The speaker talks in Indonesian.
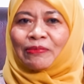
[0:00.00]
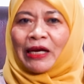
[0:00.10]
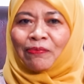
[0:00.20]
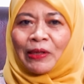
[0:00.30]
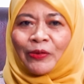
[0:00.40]

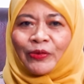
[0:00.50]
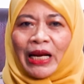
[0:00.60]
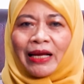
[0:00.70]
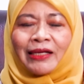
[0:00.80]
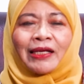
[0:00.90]
semakin
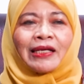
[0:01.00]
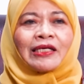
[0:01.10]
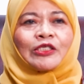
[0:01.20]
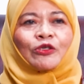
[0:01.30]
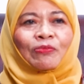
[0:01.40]
berkurang
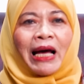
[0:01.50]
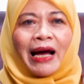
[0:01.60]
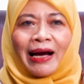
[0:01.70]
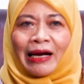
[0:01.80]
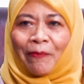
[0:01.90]
jumlah
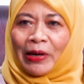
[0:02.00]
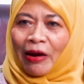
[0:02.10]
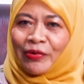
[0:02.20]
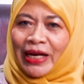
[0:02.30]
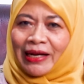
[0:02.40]
angka
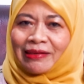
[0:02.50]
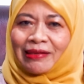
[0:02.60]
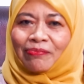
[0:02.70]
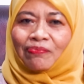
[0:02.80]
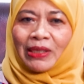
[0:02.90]
perkawinan
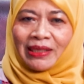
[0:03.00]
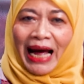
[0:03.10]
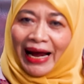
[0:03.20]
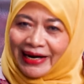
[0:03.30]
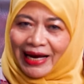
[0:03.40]
uh,
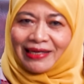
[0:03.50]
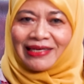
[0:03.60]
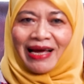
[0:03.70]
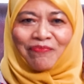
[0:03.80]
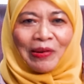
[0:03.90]
anak dia hmm.